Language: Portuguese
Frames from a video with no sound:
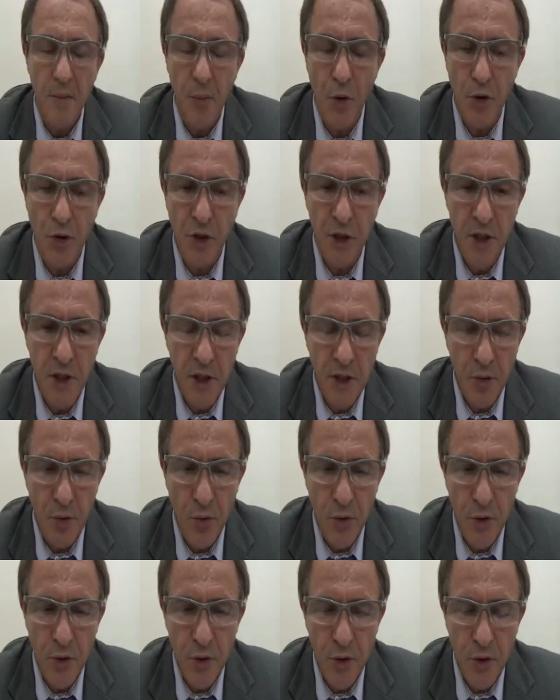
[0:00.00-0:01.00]
Bom dia a
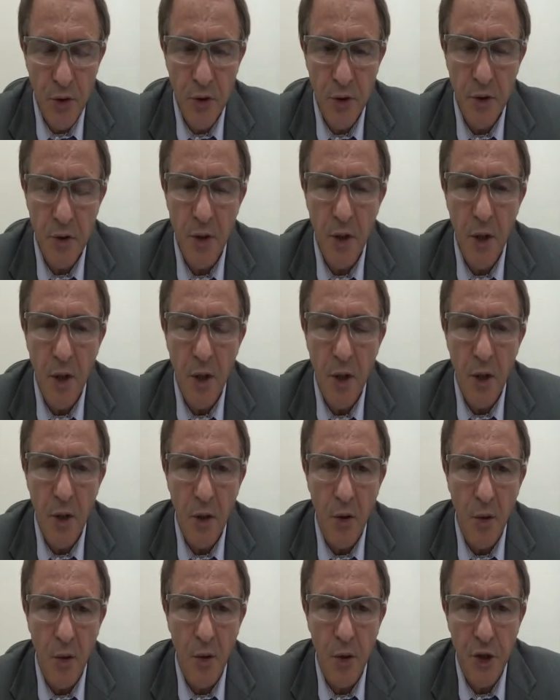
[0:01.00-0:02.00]
todos.
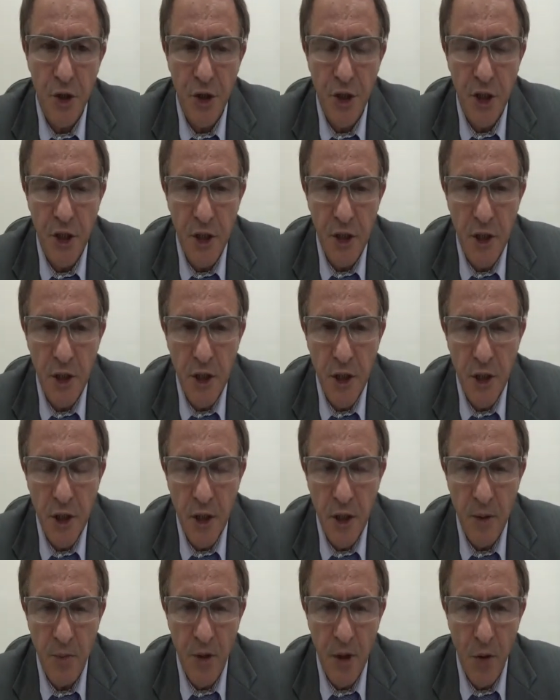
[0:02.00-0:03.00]
Hoje
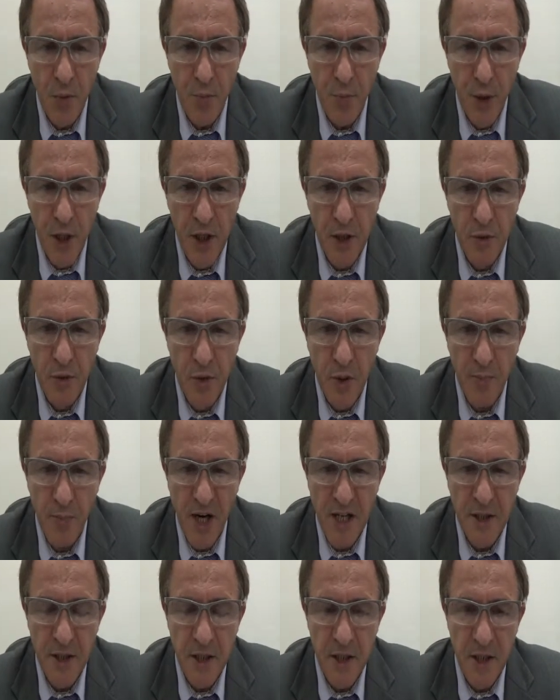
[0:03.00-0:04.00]
em Ribeirão Preto, a
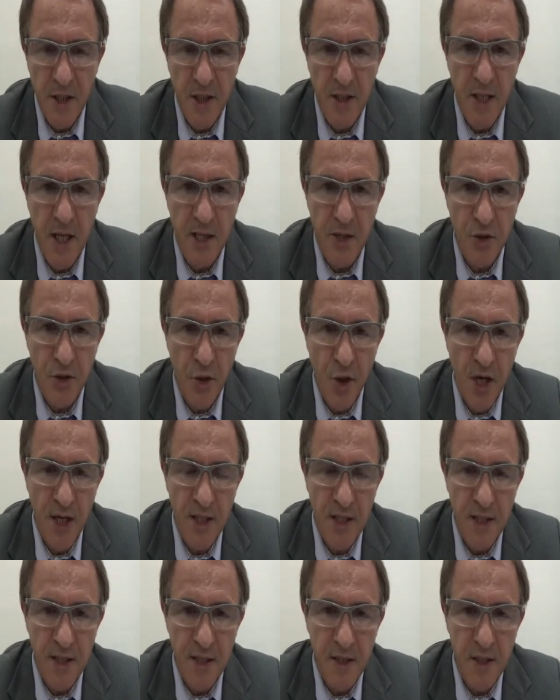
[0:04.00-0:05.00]
partir das 10
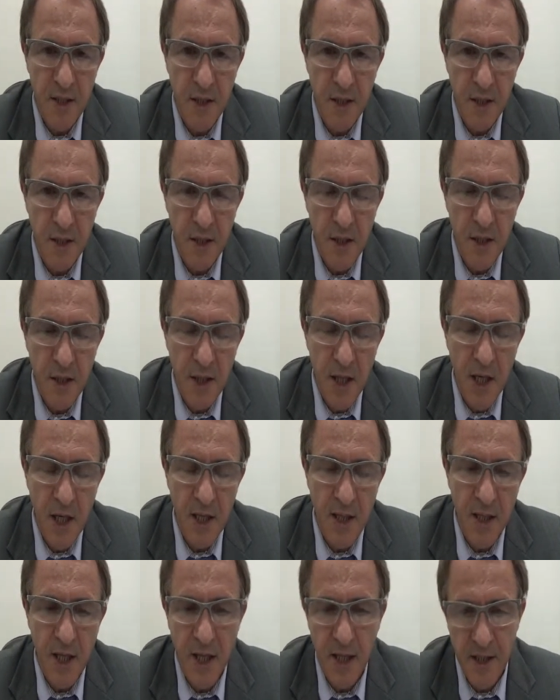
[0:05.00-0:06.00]
horas
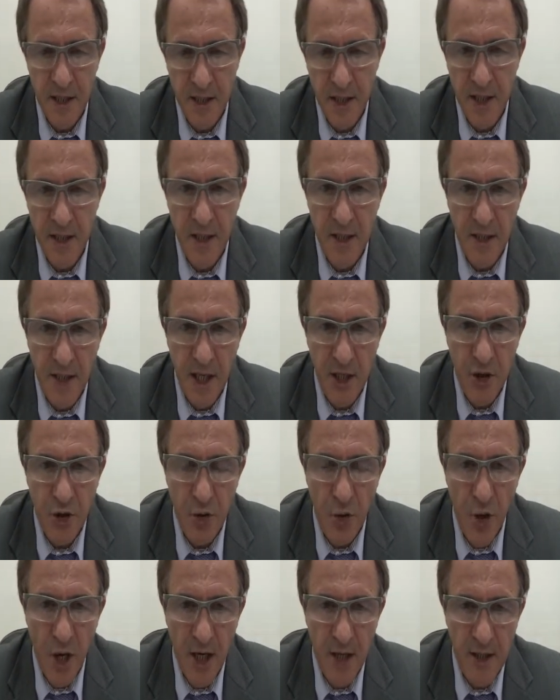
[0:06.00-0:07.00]
até as
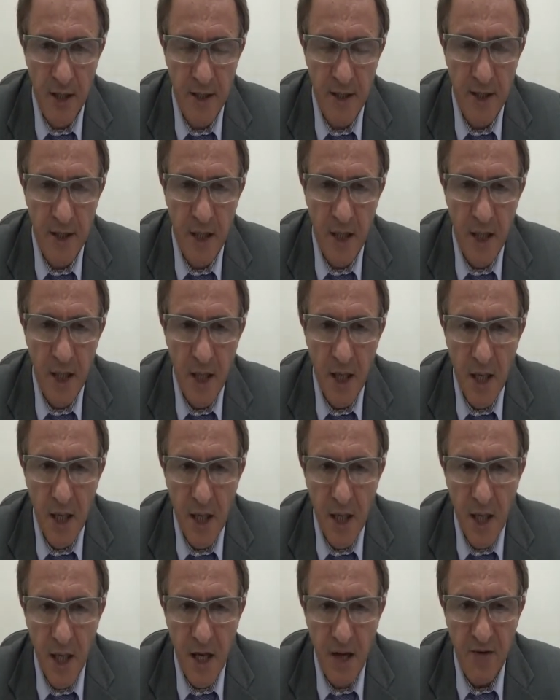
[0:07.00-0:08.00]
17 horas,
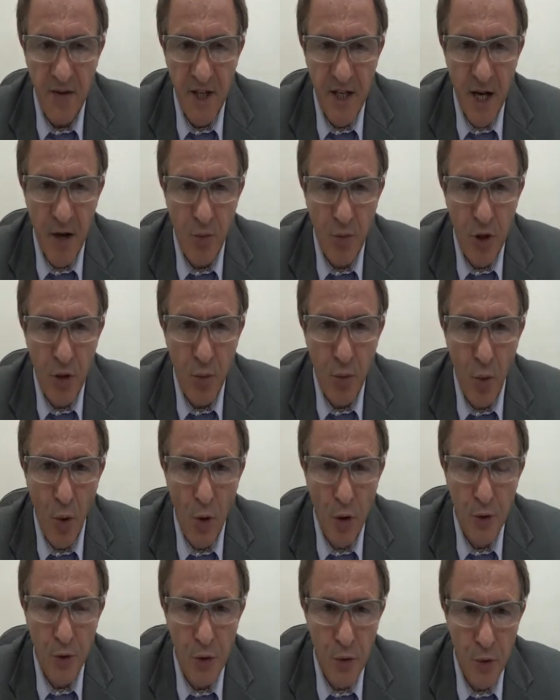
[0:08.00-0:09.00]
haverá um
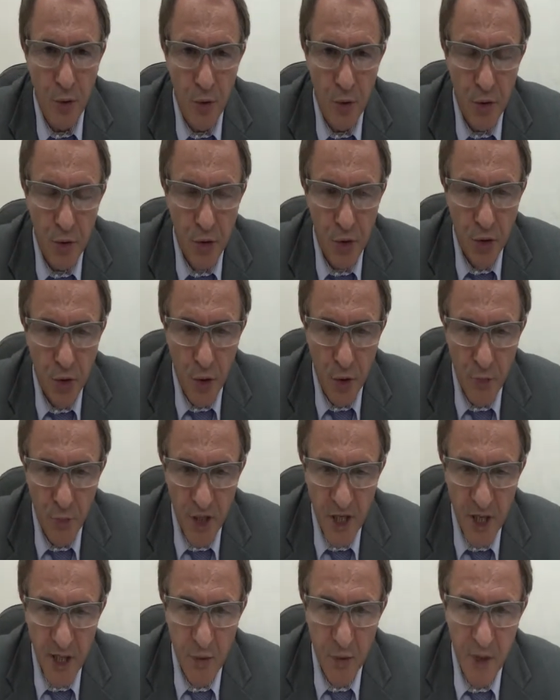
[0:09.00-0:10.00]
encontro
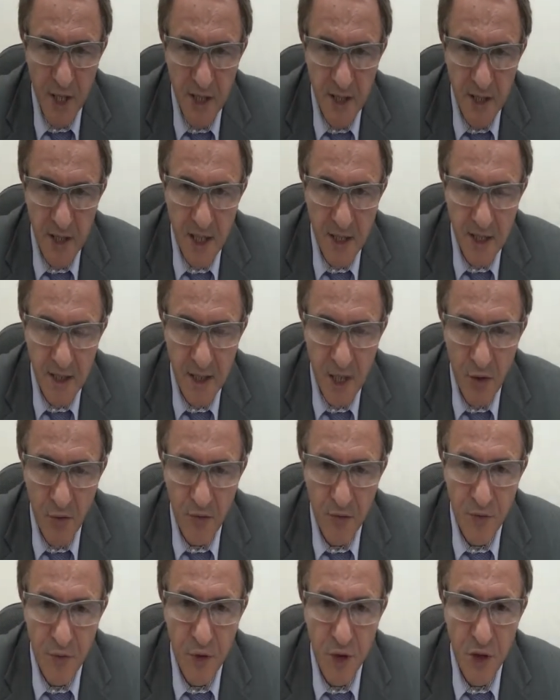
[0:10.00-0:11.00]
sobre
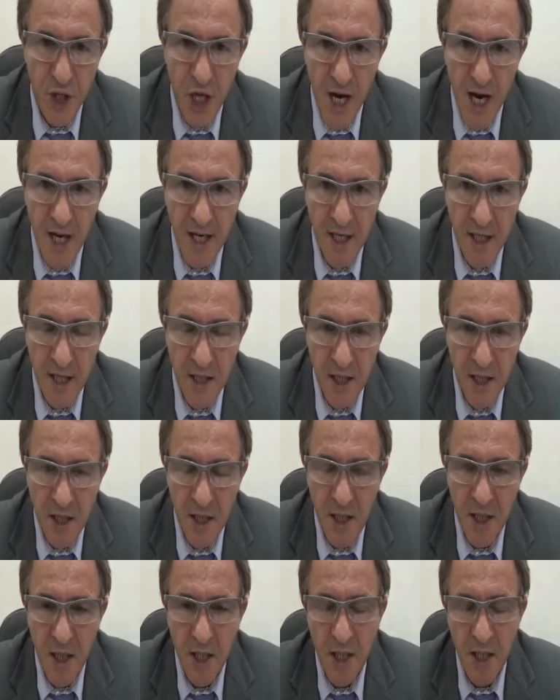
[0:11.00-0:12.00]
regularização fundiária
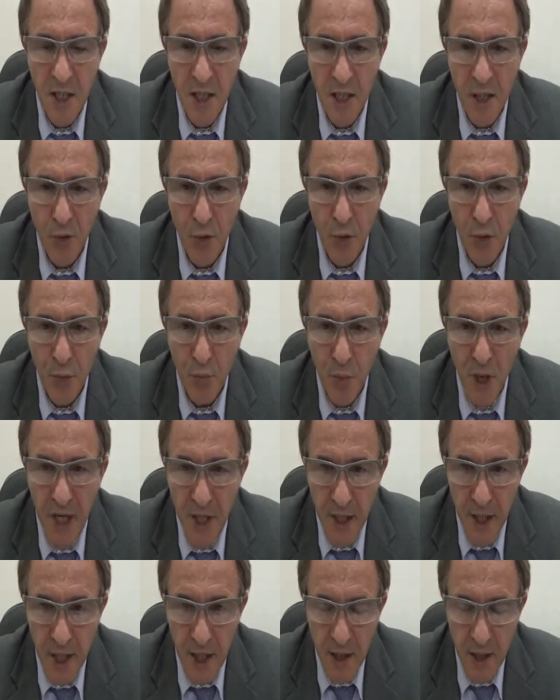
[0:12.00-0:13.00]

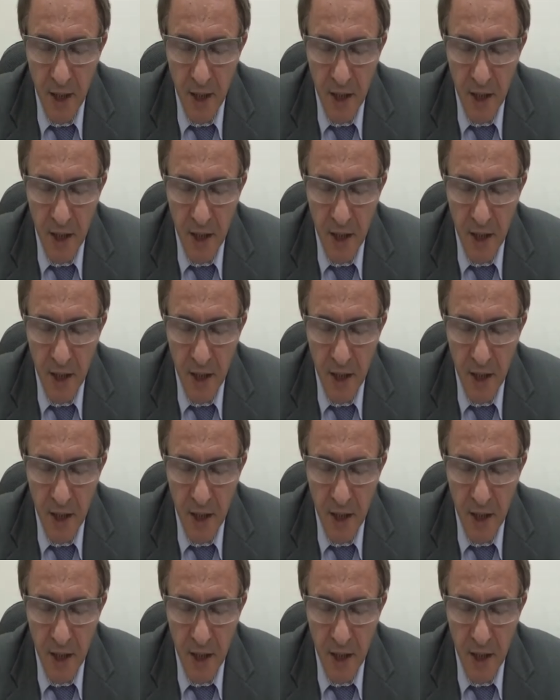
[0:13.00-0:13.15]
urbana.